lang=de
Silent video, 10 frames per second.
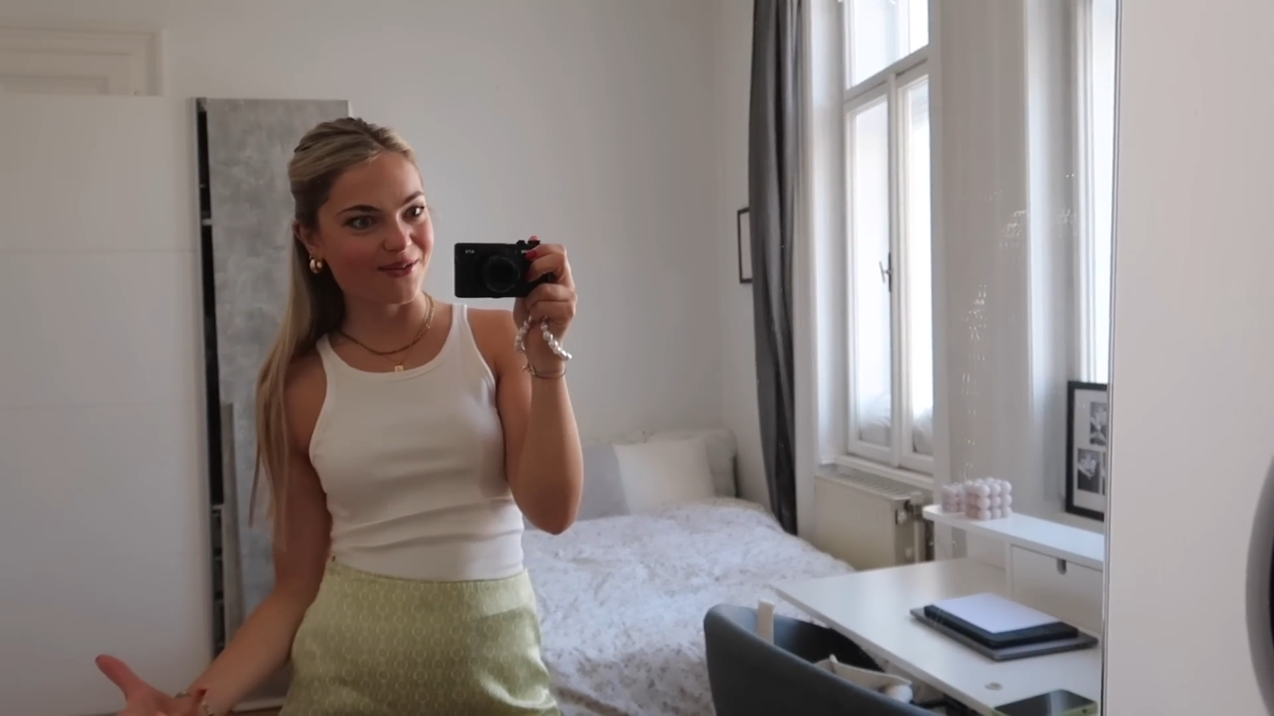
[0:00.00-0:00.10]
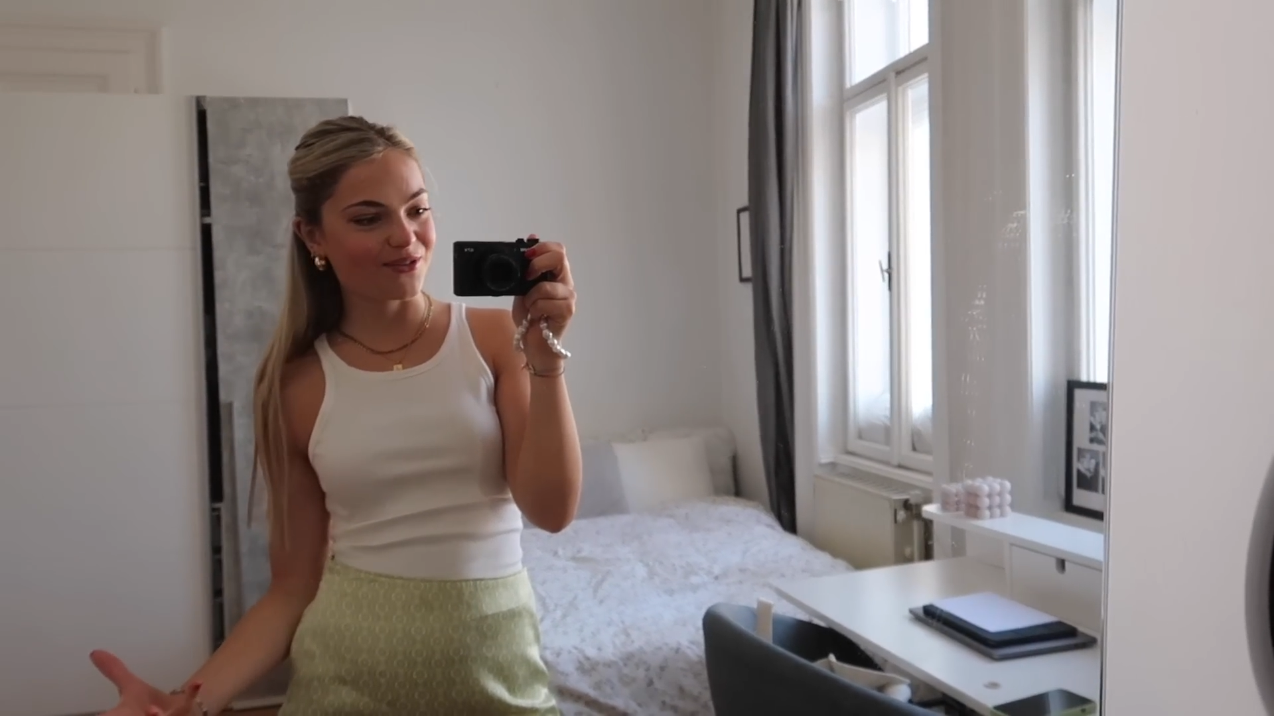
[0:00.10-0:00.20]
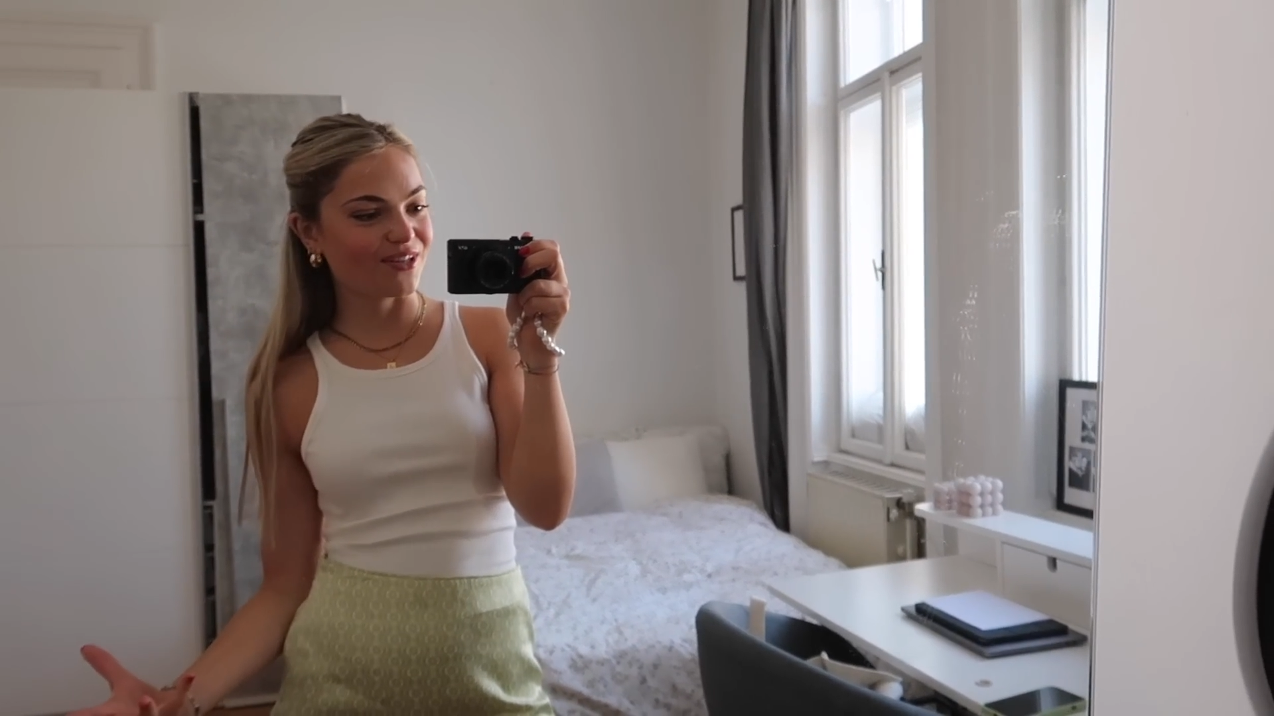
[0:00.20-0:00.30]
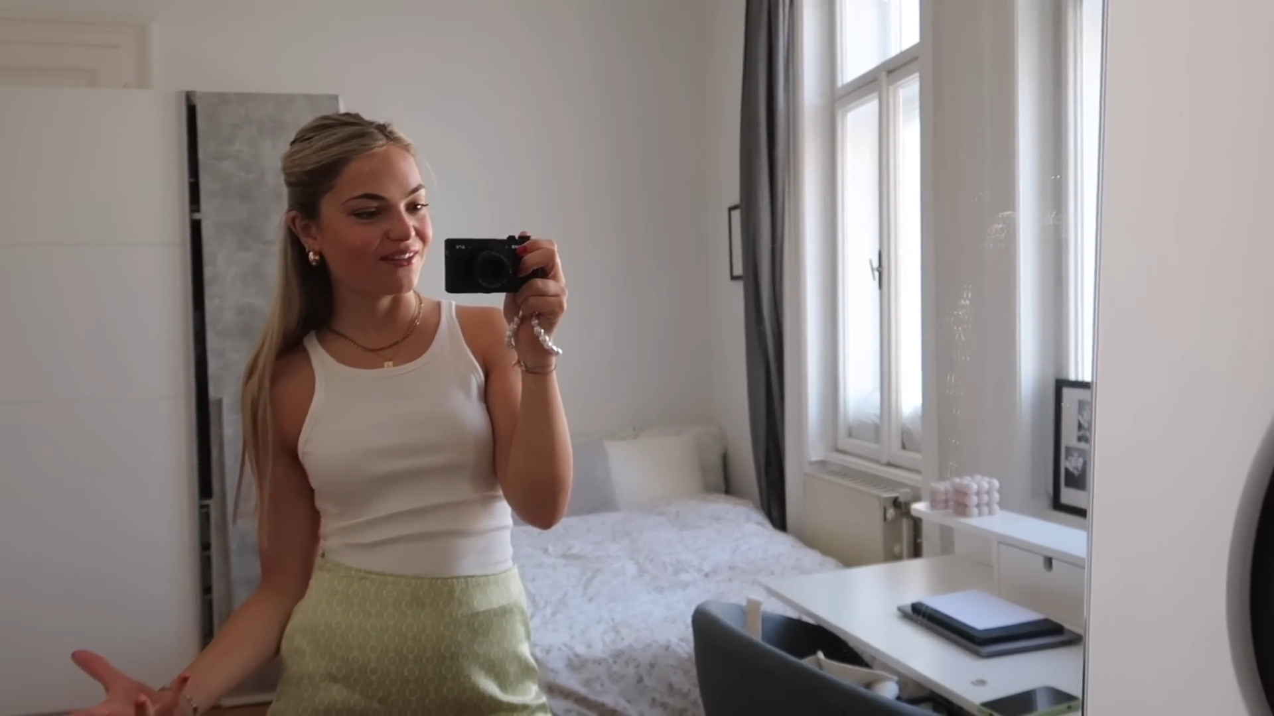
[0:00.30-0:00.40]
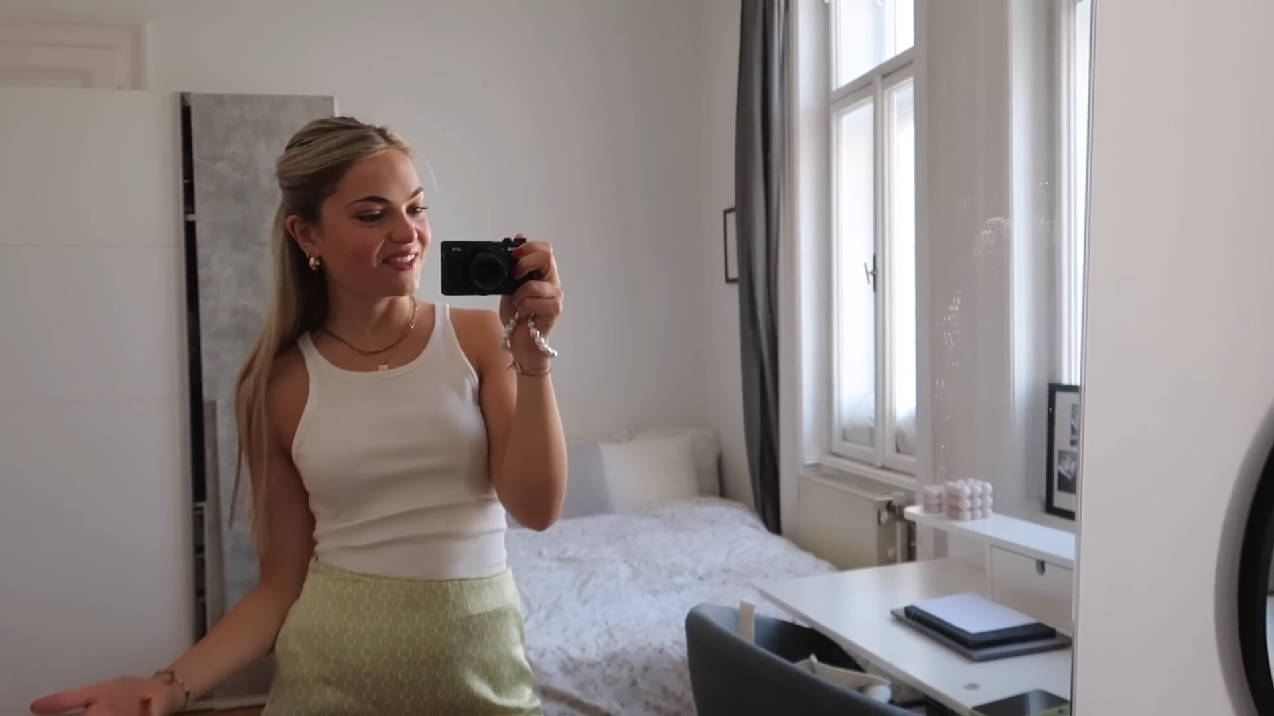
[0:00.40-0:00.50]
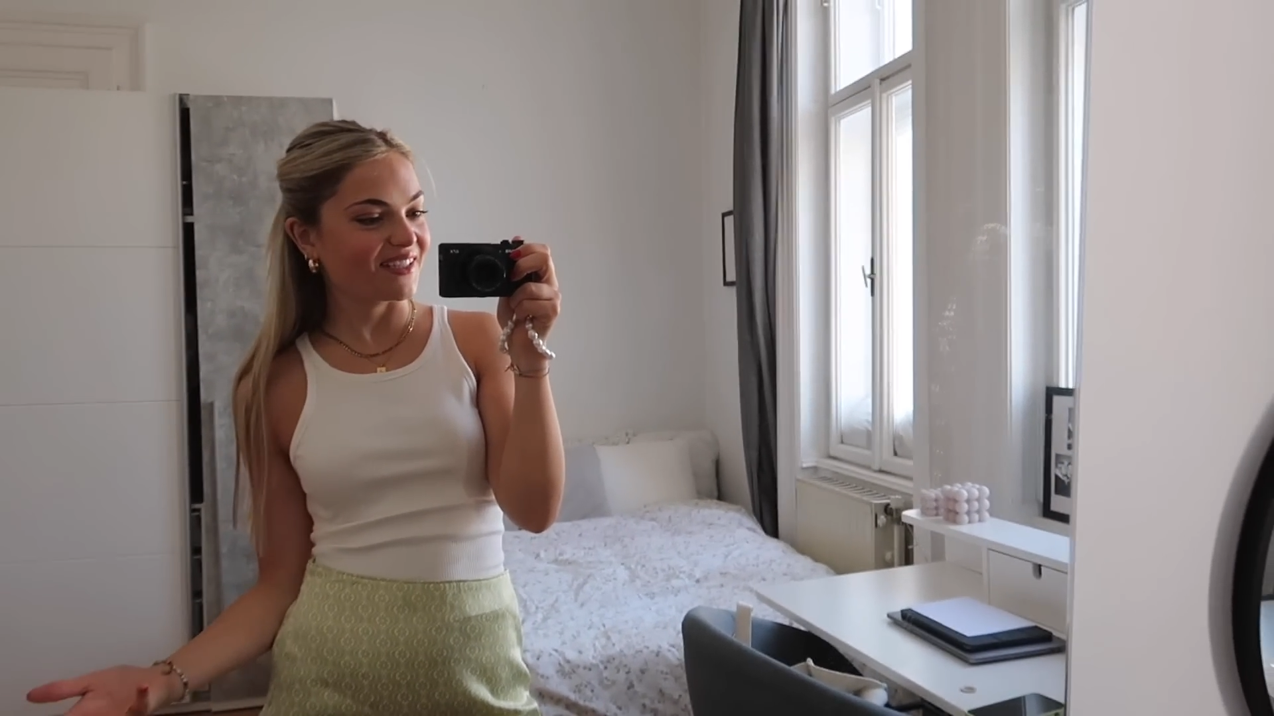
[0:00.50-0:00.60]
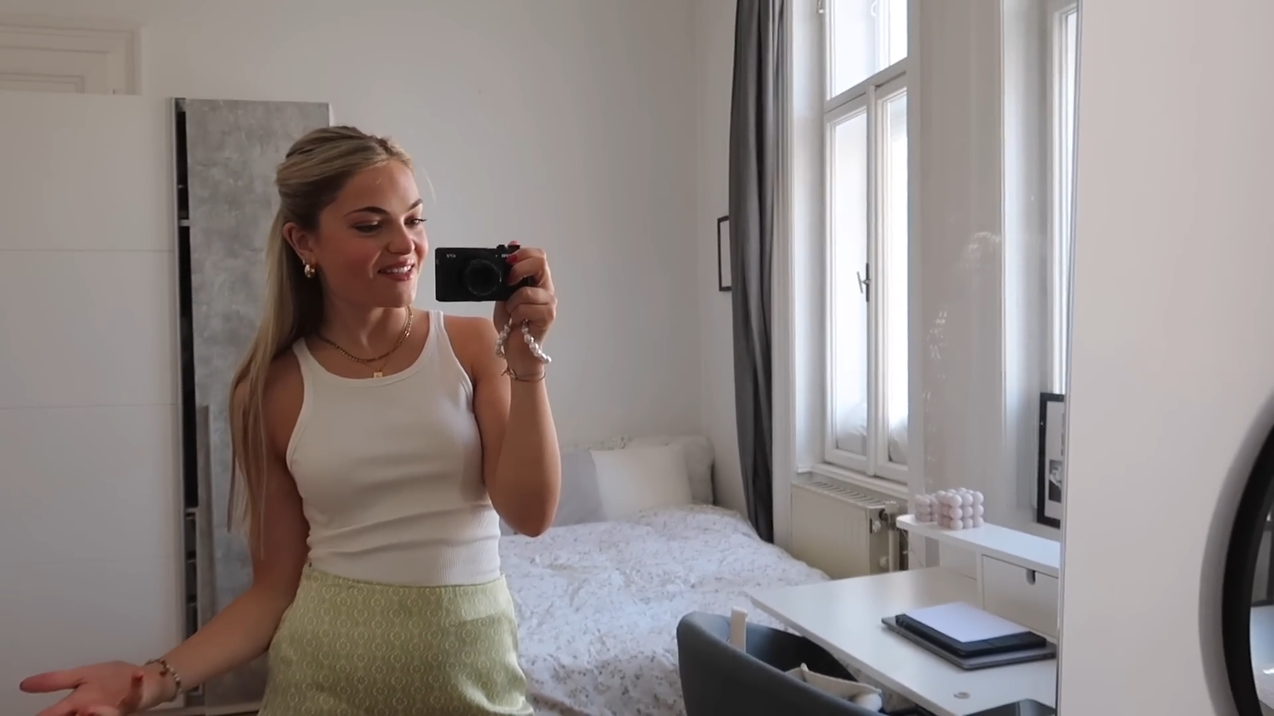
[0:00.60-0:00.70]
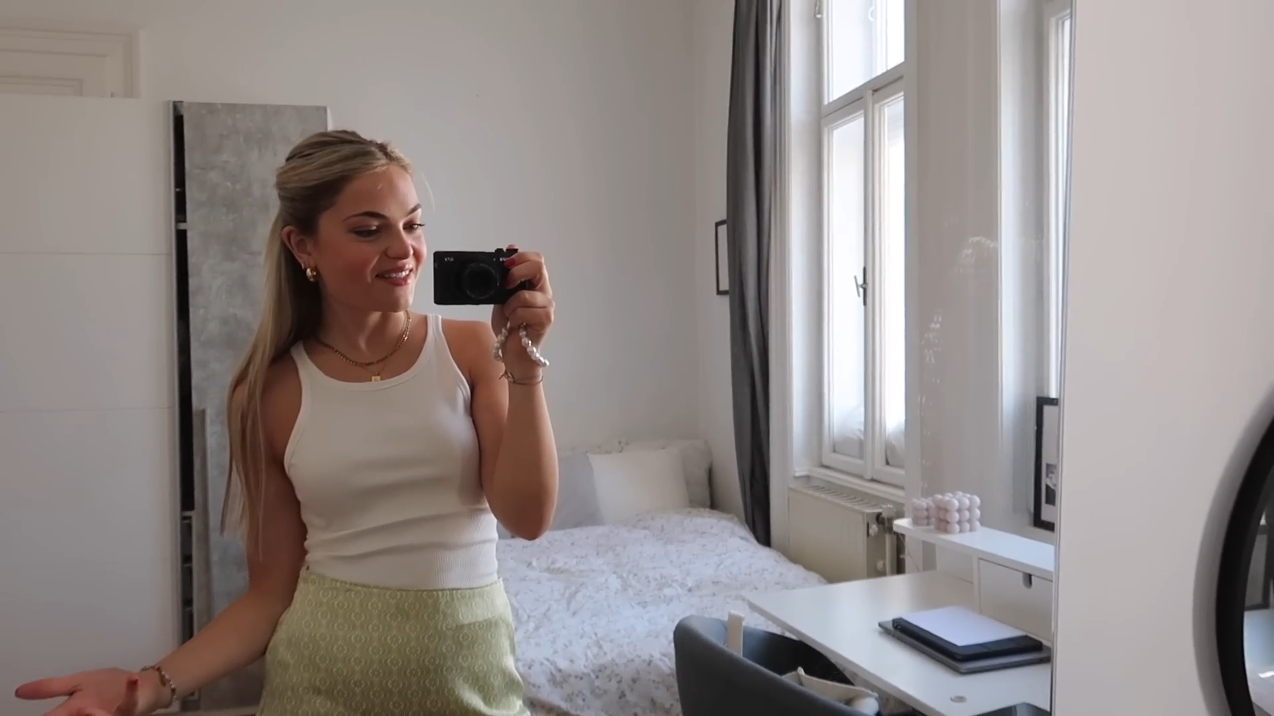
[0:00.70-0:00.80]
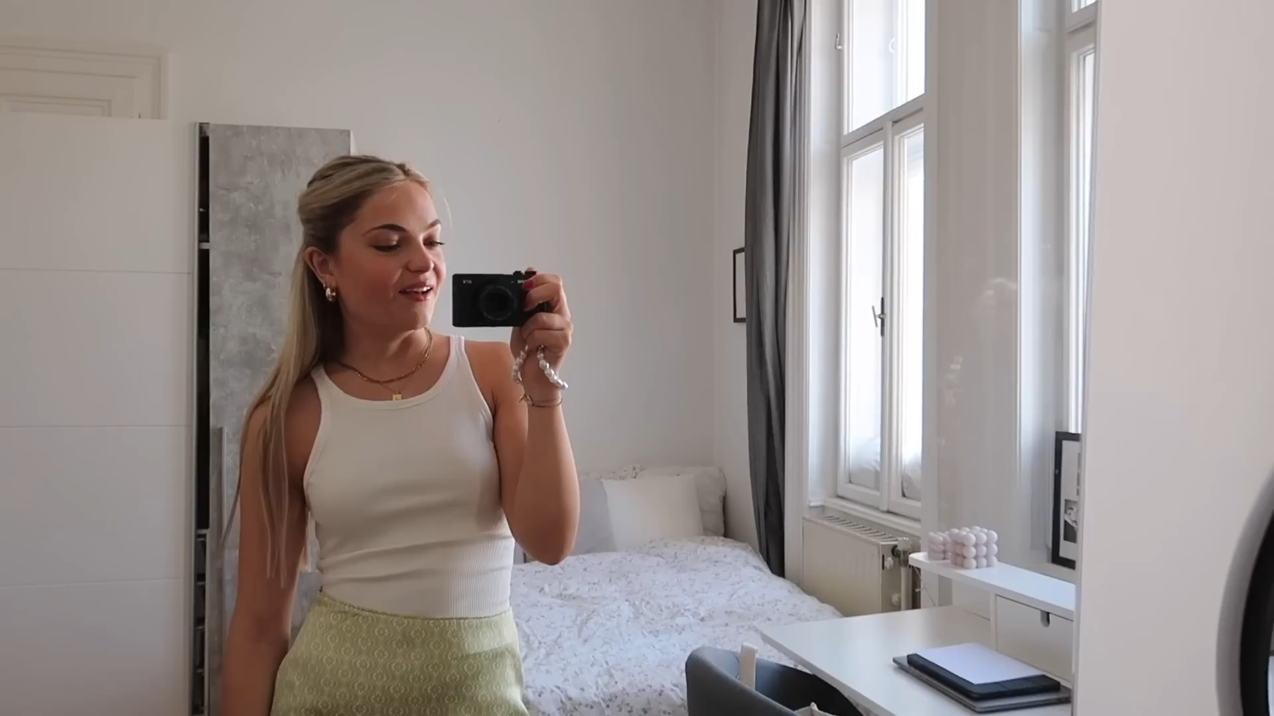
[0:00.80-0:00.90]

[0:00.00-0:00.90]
ausschlafen, ich kann es nicht.